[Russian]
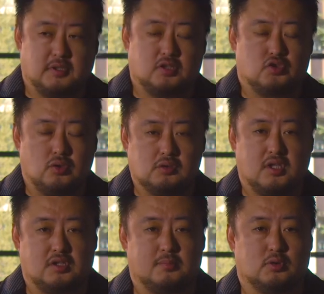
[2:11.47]
подошел к
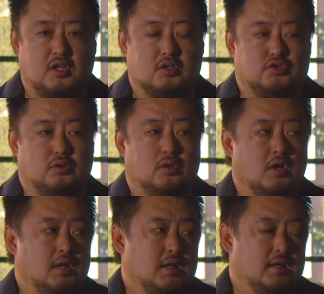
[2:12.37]
этому так, что
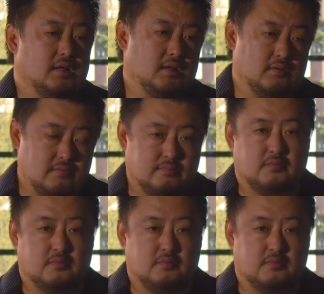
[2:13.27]
э,